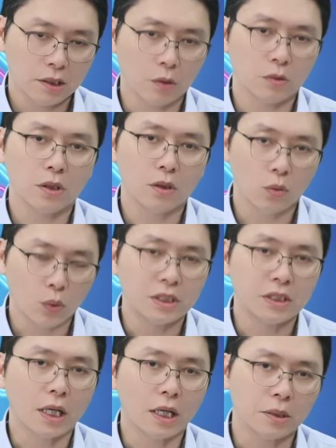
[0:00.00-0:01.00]
我的文
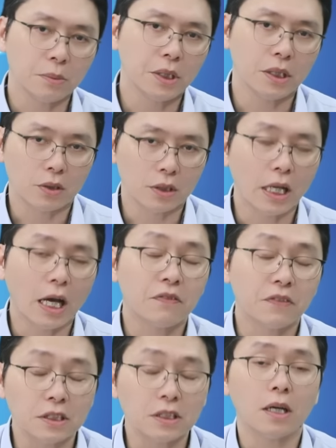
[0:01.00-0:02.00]
章里面也跟大家分享，